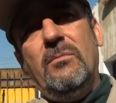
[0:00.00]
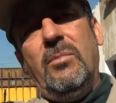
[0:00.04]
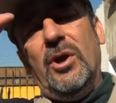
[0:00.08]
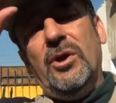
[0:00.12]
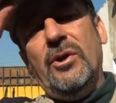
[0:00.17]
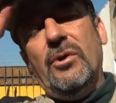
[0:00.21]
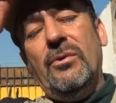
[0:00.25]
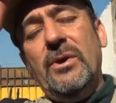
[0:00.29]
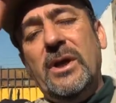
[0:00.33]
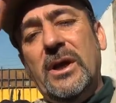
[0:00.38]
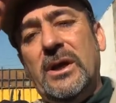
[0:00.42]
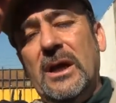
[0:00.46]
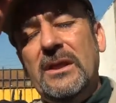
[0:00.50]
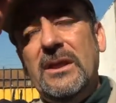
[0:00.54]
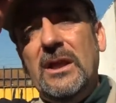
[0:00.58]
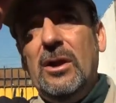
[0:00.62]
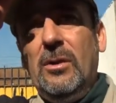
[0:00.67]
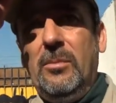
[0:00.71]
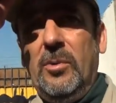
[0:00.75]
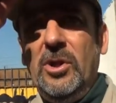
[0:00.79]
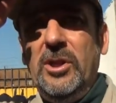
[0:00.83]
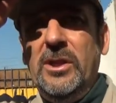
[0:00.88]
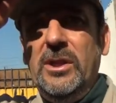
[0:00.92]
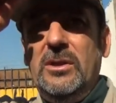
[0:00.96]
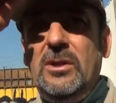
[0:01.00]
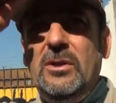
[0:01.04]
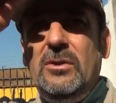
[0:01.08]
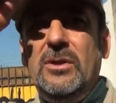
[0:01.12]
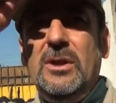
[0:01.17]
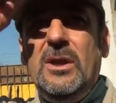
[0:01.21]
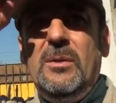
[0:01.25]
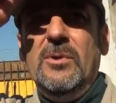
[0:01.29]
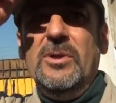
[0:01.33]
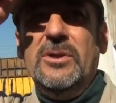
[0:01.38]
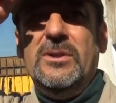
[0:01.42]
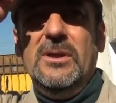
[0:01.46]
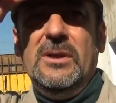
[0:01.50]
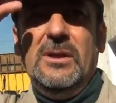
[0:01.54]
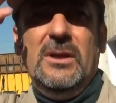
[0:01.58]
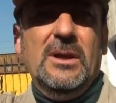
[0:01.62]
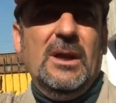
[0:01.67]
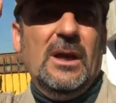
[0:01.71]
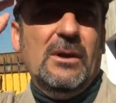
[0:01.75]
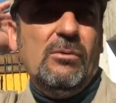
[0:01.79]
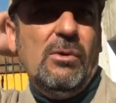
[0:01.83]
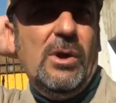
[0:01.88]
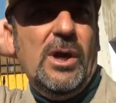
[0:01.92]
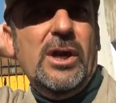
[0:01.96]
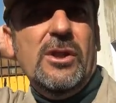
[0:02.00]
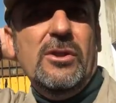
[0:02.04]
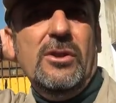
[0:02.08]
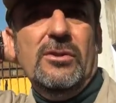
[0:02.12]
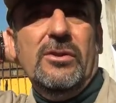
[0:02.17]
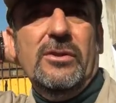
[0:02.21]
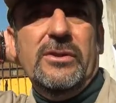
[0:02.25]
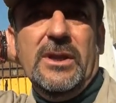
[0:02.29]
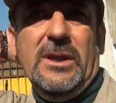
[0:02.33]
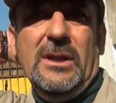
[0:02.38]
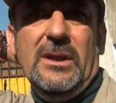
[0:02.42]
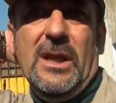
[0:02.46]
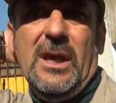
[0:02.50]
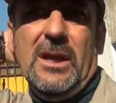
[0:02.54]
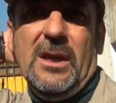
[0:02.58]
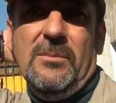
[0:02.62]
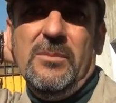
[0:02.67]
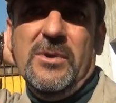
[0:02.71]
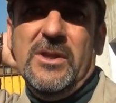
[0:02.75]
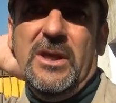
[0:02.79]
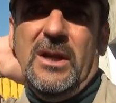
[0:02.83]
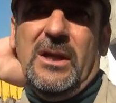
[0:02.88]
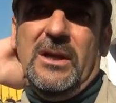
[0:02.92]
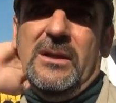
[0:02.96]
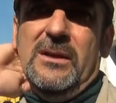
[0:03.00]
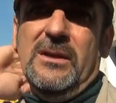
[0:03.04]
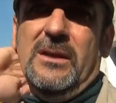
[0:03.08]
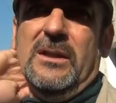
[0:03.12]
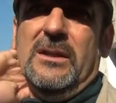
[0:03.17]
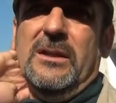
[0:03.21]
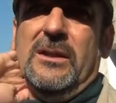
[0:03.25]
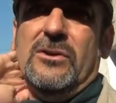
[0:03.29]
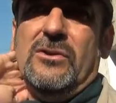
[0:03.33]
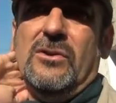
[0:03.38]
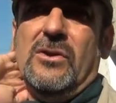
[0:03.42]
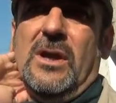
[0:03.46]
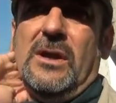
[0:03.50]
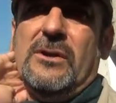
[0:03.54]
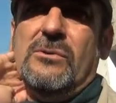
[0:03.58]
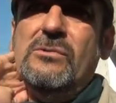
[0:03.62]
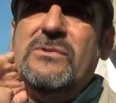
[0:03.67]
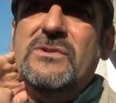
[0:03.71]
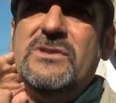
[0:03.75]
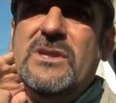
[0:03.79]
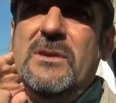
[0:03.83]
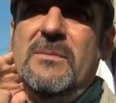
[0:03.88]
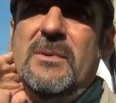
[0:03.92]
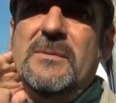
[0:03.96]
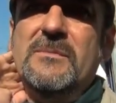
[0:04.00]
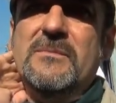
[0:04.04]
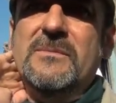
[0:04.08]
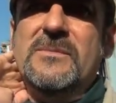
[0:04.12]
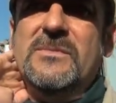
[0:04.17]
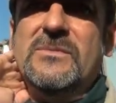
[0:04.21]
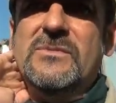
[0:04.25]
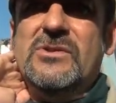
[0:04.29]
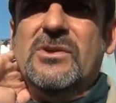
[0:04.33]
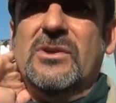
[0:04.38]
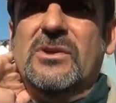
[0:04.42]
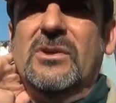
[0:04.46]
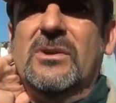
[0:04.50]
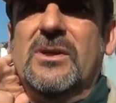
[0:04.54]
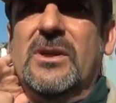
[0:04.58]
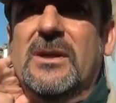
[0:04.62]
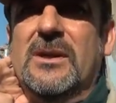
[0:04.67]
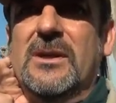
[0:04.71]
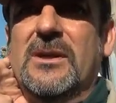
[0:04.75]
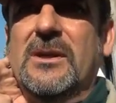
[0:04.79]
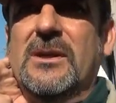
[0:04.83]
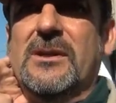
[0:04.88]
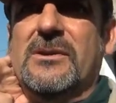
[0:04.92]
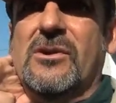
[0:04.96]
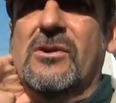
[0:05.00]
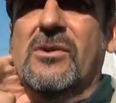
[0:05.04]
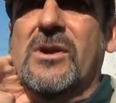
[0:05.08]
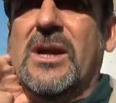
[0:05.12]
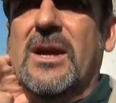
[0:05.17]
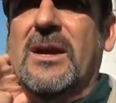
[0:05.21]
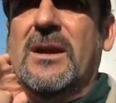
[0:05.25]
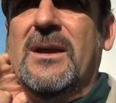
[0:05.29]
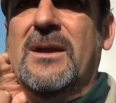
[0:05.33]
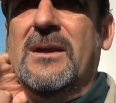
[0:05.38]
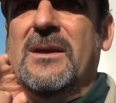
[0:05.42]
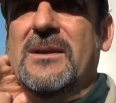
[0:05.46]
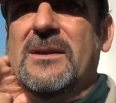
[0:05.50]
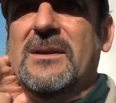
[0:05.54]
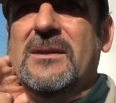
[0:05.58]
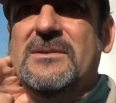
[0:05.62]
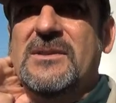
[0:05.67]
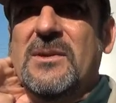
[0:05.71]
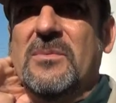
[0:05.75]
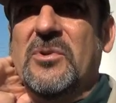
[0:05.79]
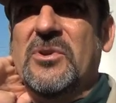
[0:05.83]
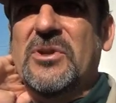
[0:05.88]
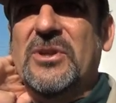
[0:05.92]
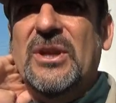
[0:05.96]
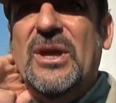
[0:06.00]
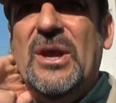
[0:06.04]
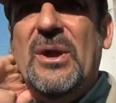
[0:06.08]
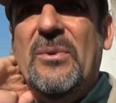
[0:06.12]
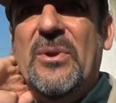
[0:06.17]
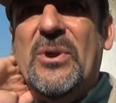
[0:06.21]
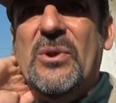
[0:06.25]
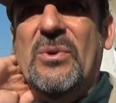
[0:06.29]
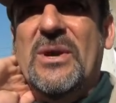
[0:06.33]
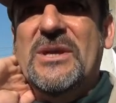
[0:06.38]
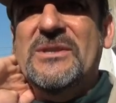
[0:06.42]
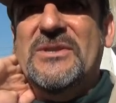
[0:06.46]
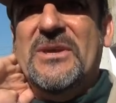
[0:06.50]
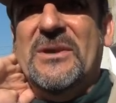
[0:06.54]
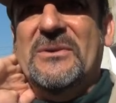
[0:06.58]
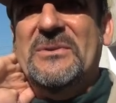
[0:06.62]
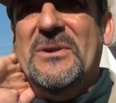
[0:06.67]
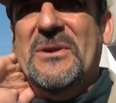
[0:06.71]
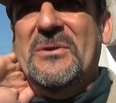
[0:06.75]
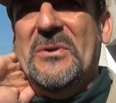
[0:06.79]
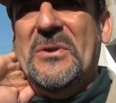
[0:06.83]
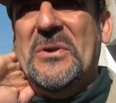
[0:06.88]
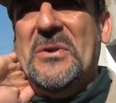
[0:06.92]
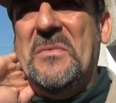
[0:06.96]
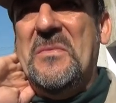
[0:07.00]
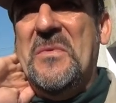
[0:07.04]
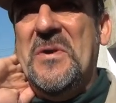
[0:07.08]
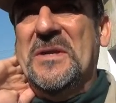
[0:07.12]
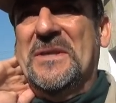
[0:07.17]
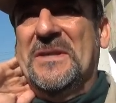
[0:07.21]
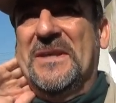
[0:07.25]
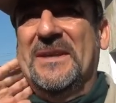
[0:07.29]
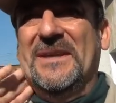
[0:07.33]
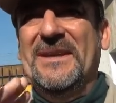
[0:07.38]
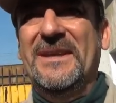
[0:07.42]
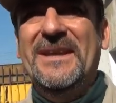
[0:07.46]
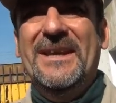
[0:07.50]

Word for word: Bueno, un escándalo político. Digamos, este acuerdo no tiene nada que envidiarle al de Roca Runciman. Yo creo que Roca se moriría de vergüenza con un acuerdo como este.